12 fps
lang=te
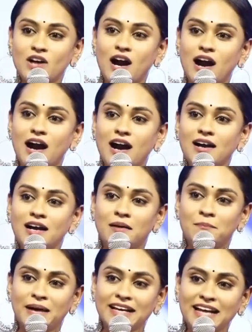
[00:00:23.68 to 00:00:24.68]
సో
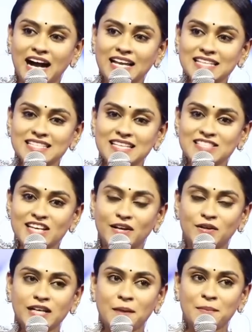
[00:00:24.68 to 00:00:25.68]
మరి ఆలస్యం
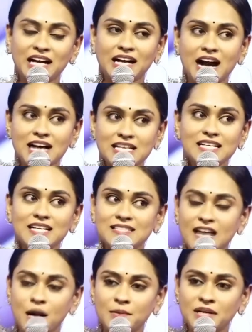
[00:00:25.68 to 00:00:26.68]
చేయకుండా మన కాసర్ల
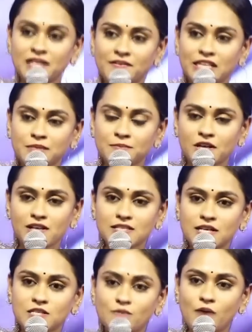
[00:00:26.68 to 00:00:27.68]
సామన్నని వేదిక మీద
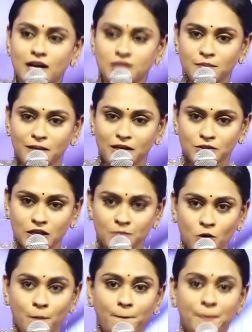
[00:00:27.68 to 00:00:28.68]
రాసిందిగా స్వాగతం పలుకుతున్నాము